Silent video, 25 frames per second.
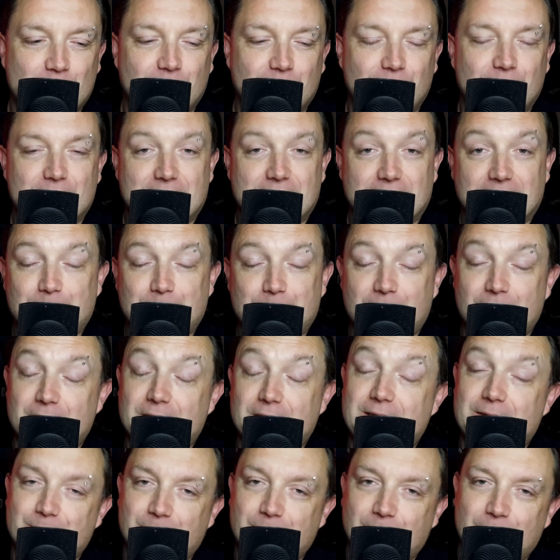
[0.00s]
więc tak naprawdę
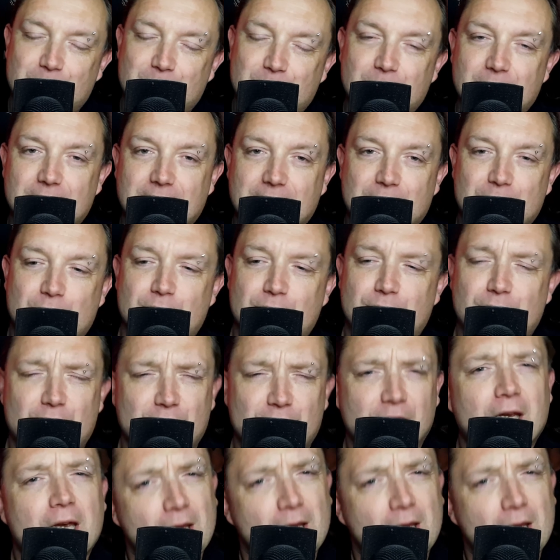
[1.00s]
powinniśmy zarządzić wcześniej.